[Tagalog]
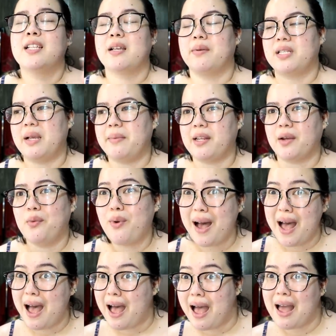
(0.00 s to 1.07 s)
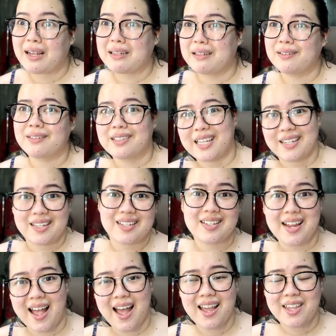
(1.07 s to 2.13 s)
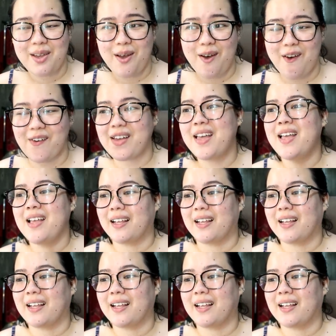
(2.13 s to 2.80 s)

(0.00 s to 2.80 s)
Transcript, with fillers: Sabi, sabi niya, wag! Kita tayo!